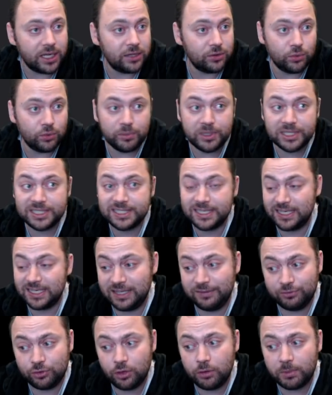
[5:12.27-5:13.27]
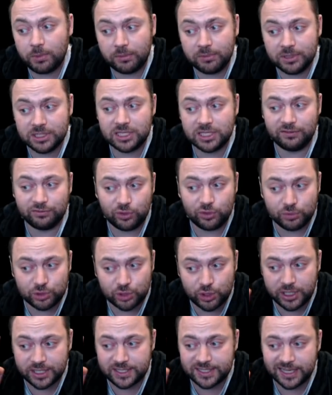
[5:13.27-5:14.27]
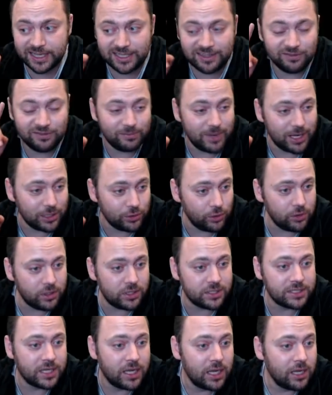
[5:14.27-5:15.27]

Но мысль том, а мысль в том, что я сходил в Макдональдс,